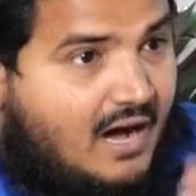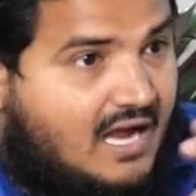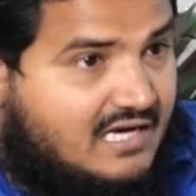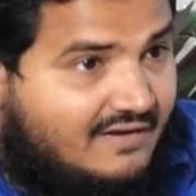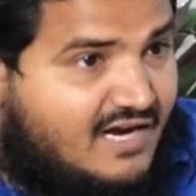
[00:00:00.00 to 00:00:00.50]

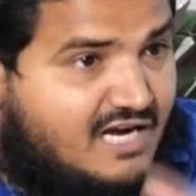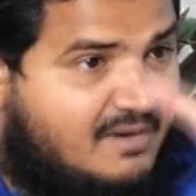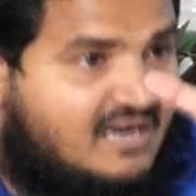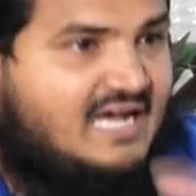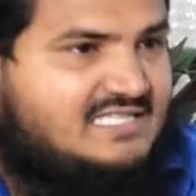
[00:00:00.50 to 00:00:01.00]
பார்க்க
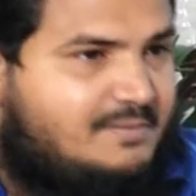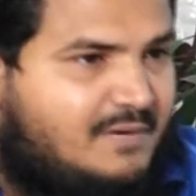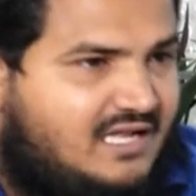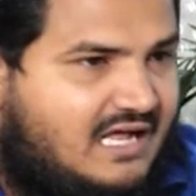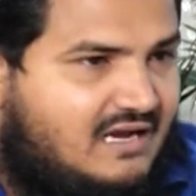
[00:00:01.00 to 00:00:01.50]
வேண்டும் என்று
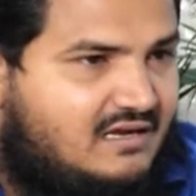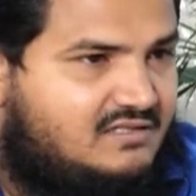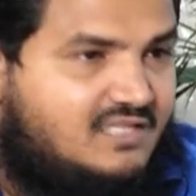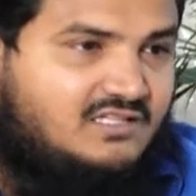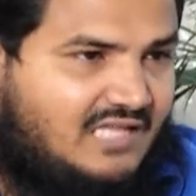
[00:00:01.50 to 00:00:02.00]
ஆசைப்படுகிறார்கள்
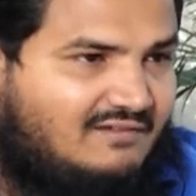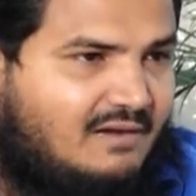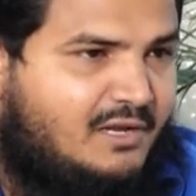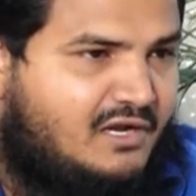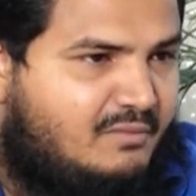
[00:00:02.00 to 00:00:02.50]
எந்த
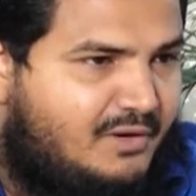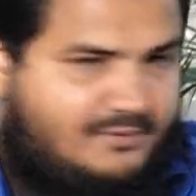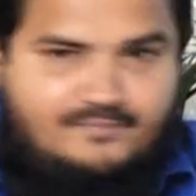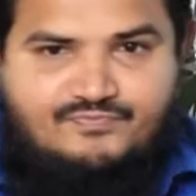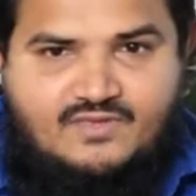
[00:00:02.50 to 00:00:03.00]
தலைவர் அப்படி இருக்க
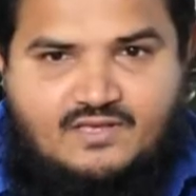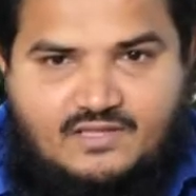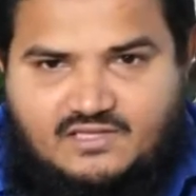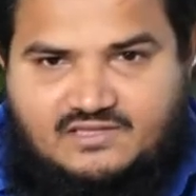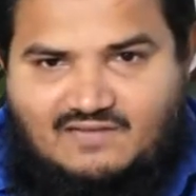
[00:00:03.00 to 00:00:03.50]
முடியும்
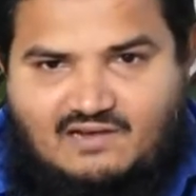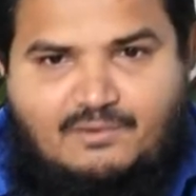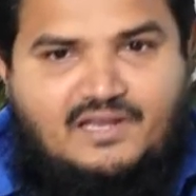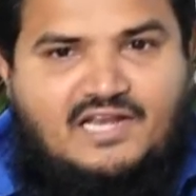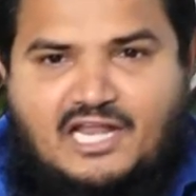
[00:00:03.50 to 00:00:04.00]
எந்த தலைவர்
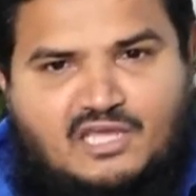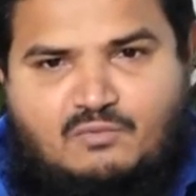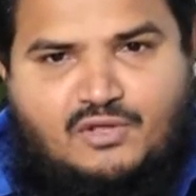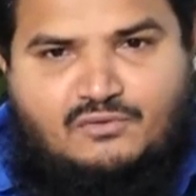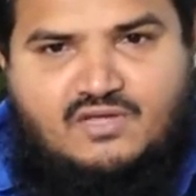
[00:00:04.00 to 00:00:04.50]
அப்படி நினைக்க
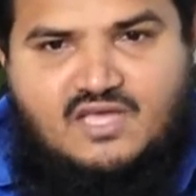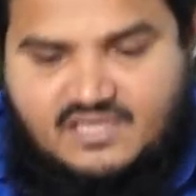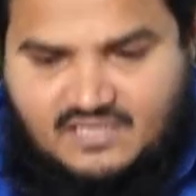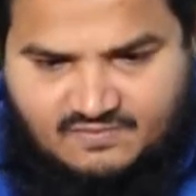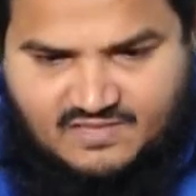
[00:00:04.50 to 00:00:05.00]
முடியும்
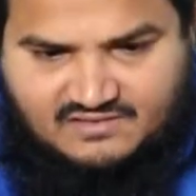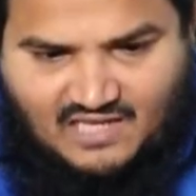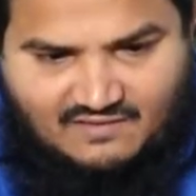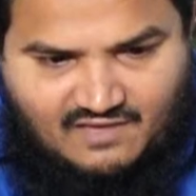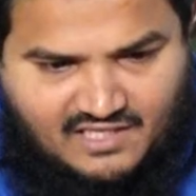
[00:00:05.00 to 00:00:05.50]
எந்த
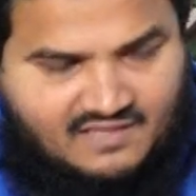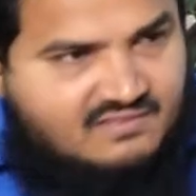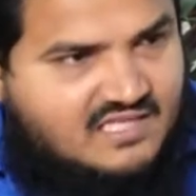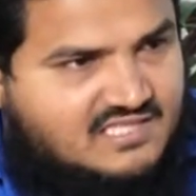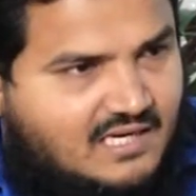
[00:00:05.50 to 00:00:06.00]
தலைவருக்கு
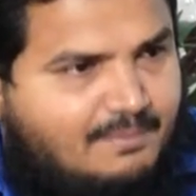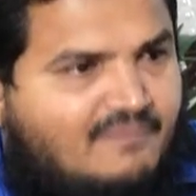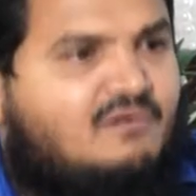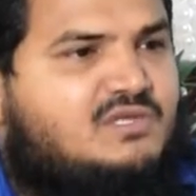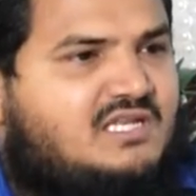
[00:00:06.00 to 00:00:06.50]
இந்த சிறப்பை
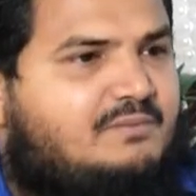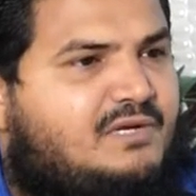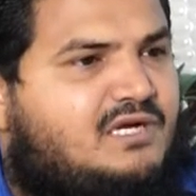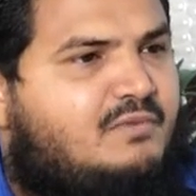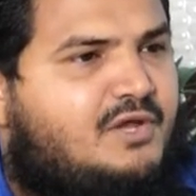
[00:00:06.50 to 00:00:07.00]
விட ஒரு
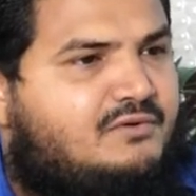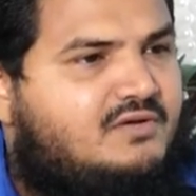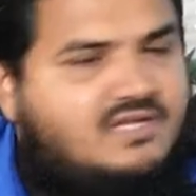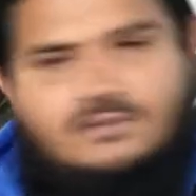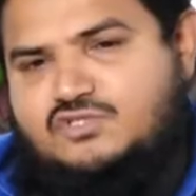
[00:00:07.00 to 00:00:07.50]
சிறப்பு இருக்க முடியும்
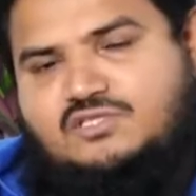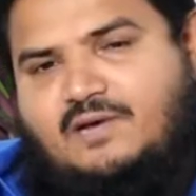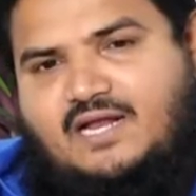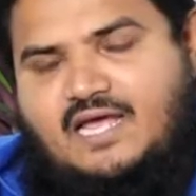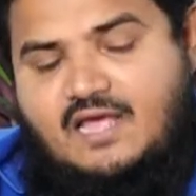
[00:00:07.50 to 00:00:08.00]
யோசித்து
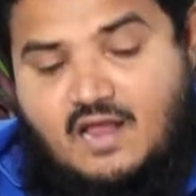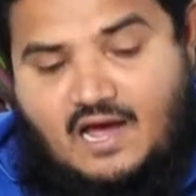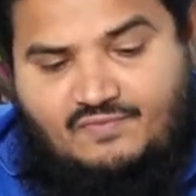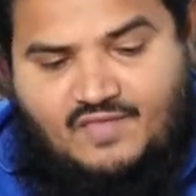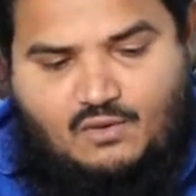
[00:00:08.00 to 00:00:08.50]
பாருங்க
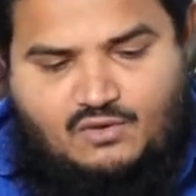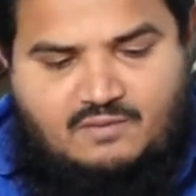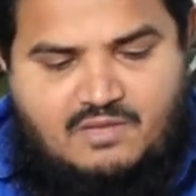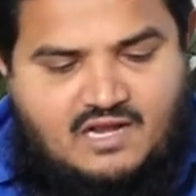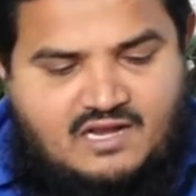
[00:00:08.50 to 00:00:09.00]
அந்த
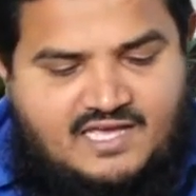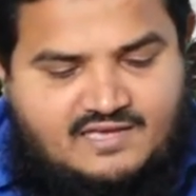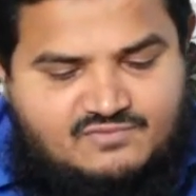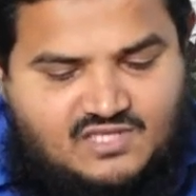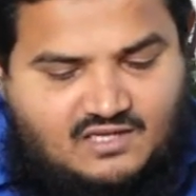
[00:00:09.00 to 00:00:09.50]
அளவுக்கு நபிகள்
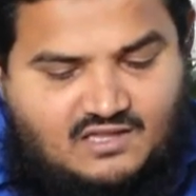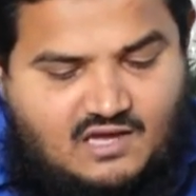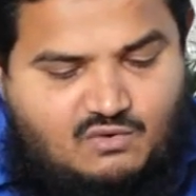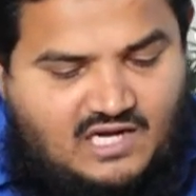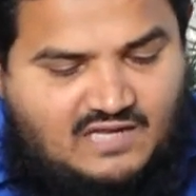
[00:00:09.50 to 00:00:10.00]
நாயகம்
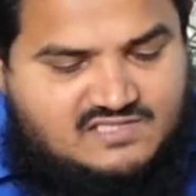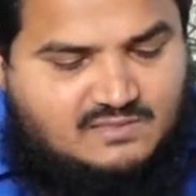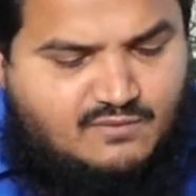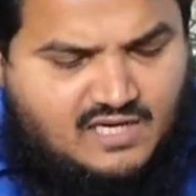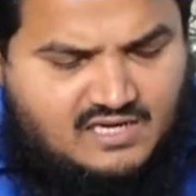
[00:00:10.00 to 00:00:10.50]
சல்லல்லாஹு
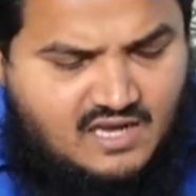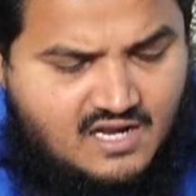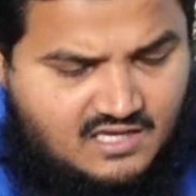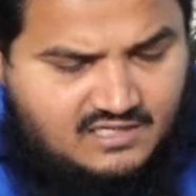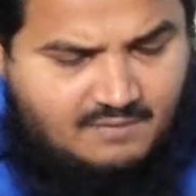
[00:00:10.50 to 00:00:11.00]
அலைவசம் அவர்கள்
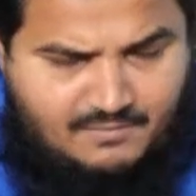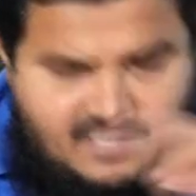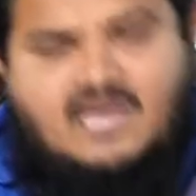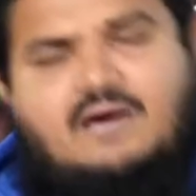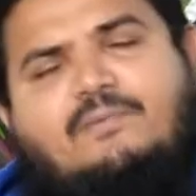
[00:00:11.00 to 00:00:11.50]
நம்
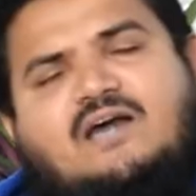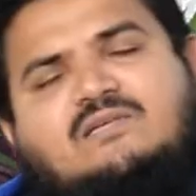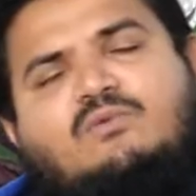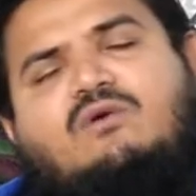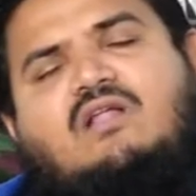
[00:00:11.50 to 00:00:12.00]
மீது
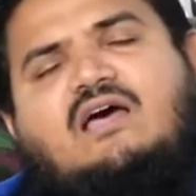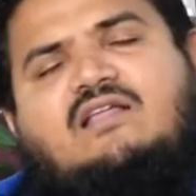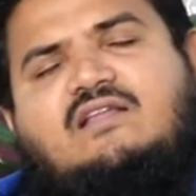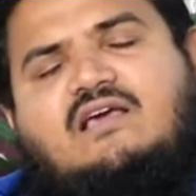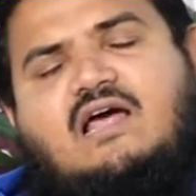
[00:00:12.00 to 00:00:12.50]
பாசம் உள்ளவர்களாக
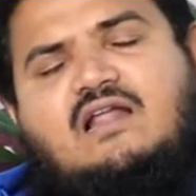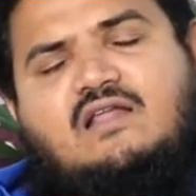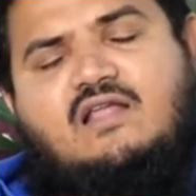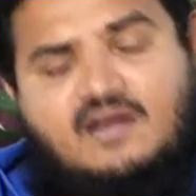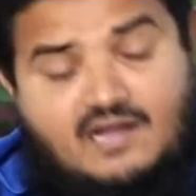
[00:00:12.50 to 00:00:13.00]

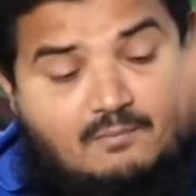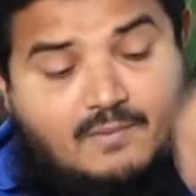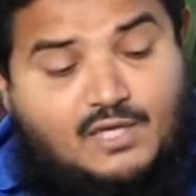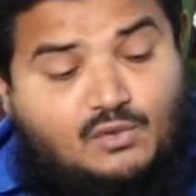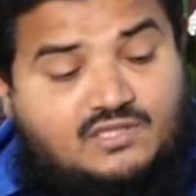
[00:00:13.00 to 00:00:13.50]
இருந்திருக்கிறார்கள்
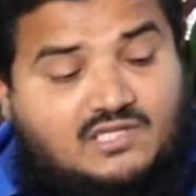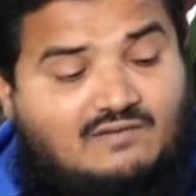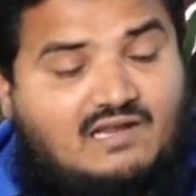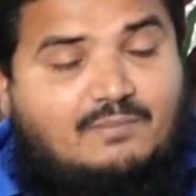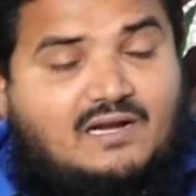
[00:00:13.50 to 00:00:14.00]
நம்மை குறித்து
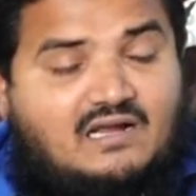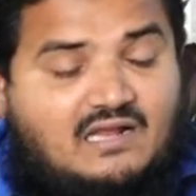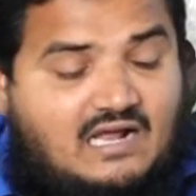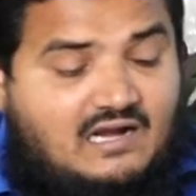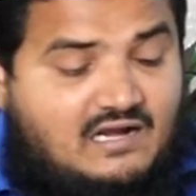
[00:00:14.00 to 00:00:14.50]

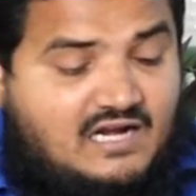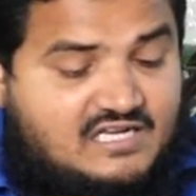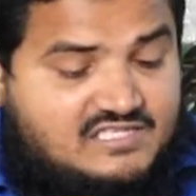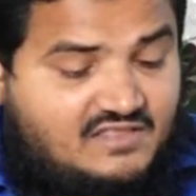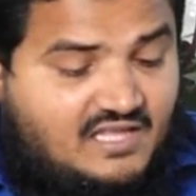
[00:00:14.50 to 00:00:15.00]
கவலைப்பட்டிருக்கிறார்கள்
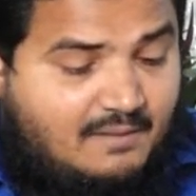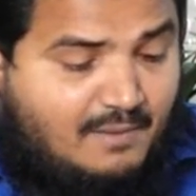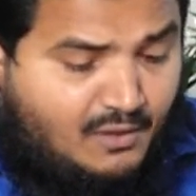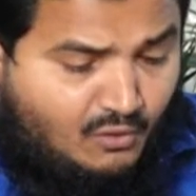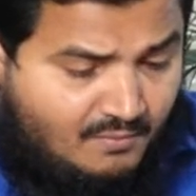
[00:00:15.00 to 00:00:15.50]
என்ற செய்தியை
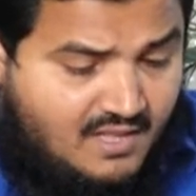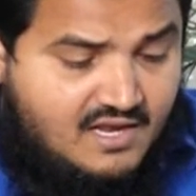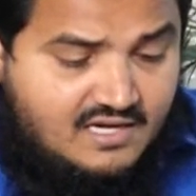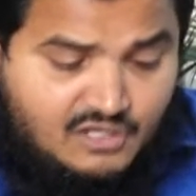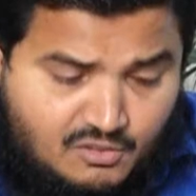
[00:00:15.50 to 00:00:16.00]
நாம் பார்க்கிறோம்
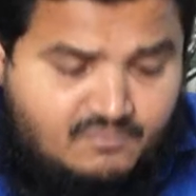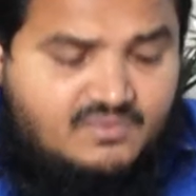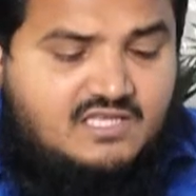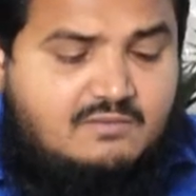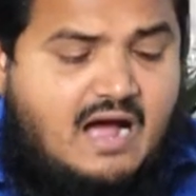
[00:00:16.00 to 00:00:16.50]
இன்னும்
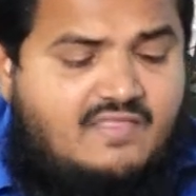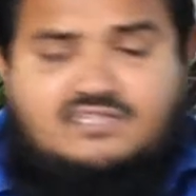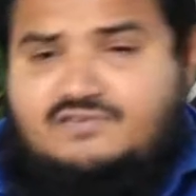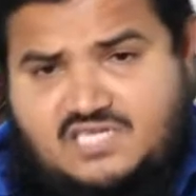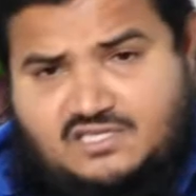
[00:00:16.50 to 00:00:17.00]

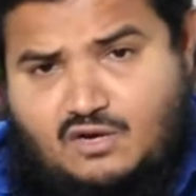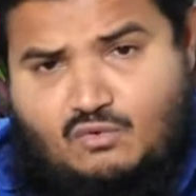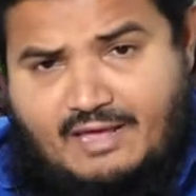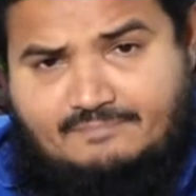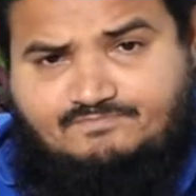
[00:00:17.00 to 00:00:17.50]
இபாதத்
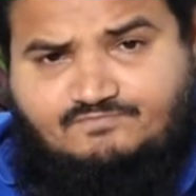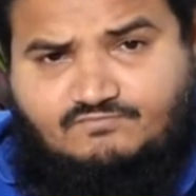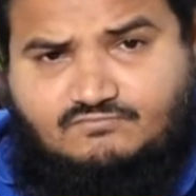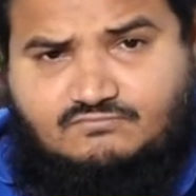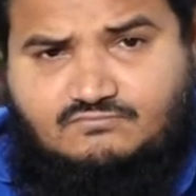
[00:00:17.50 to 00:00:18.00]
விஷயத்தில் கூட
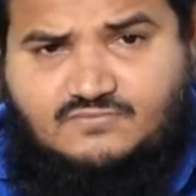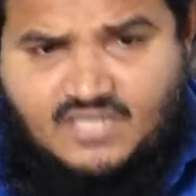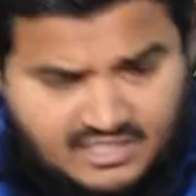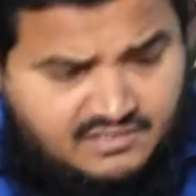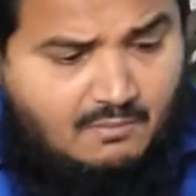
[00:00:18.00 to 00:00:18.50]

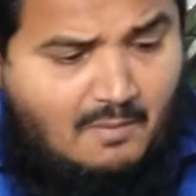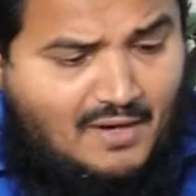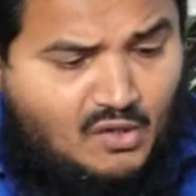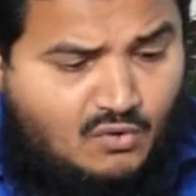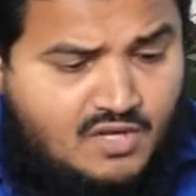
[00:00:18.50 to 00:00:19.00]
அடுத்து நம்ம
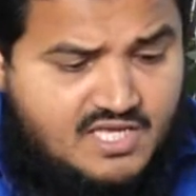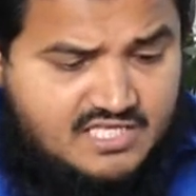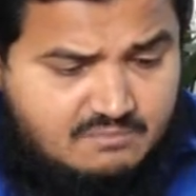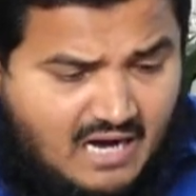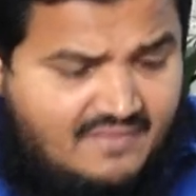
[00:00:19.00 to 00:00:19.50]
பார்க்குறோம்
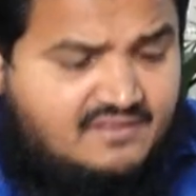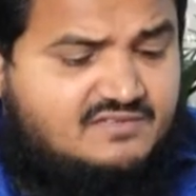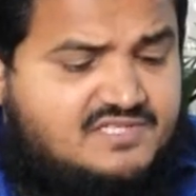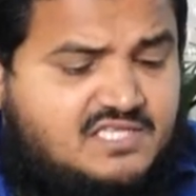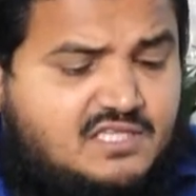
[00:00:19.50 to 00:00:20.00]

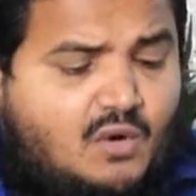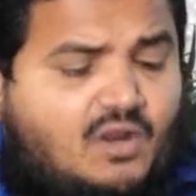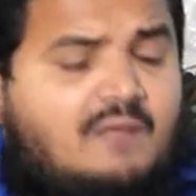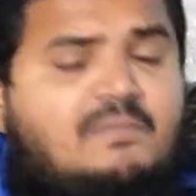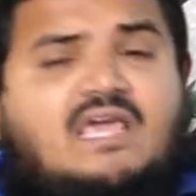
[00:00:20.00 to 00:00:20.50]
இபாதத்து விஷயத்தில்
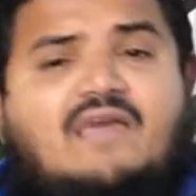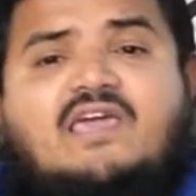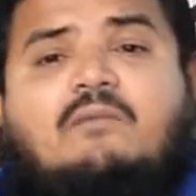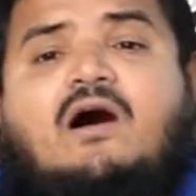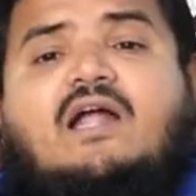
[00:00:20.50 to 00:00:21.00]
கூட நம்பிக்கை
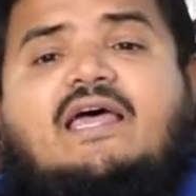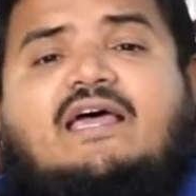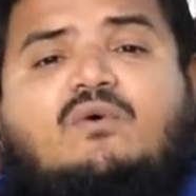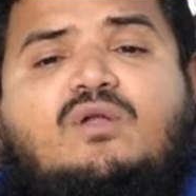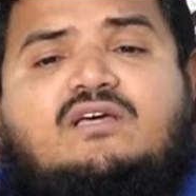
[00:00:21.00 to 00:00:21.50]
அதிகமான
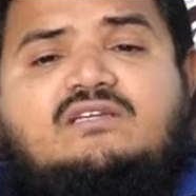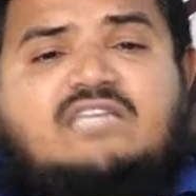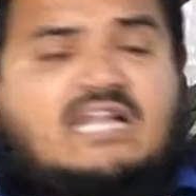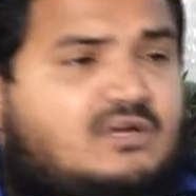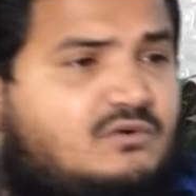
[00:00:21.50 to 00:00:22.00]
ஒரு
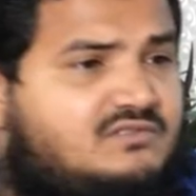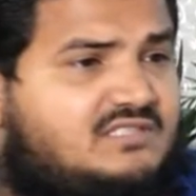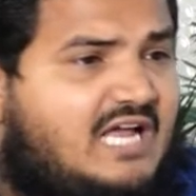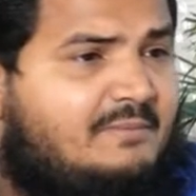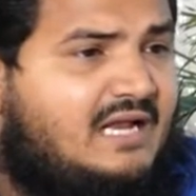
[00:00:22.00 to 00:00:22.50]
இறக்கம்
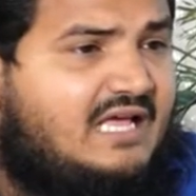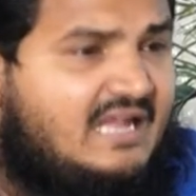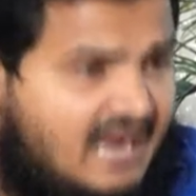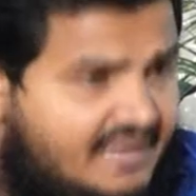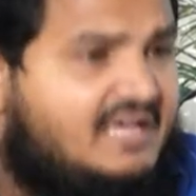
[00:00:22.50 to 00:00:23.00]
யார் மேலே
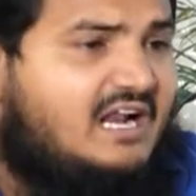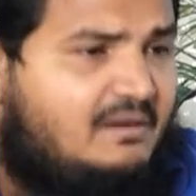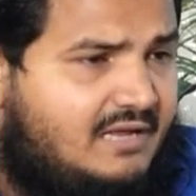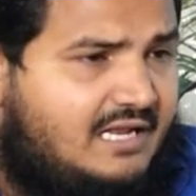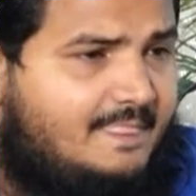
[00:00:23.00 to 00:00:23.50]

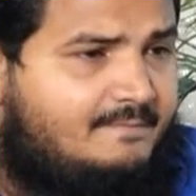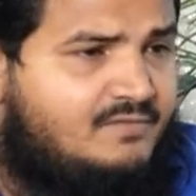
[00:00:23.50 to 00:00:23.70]
அடியார்கள் மேலே